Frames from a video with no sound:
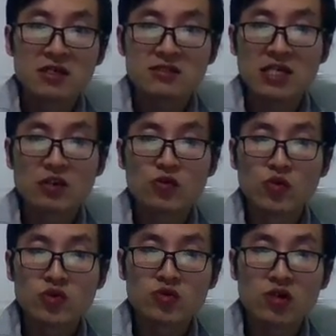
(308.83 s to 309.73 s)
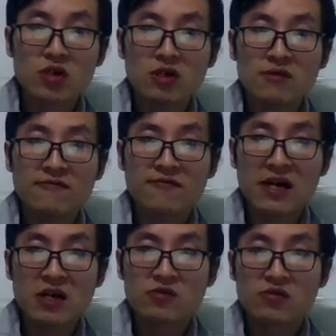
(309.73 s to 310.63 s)
在卢梭
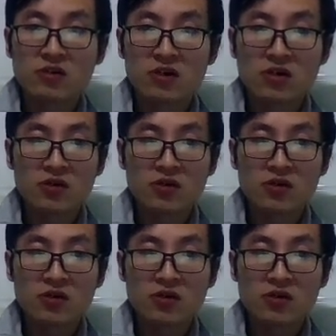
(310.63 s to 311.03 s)
法国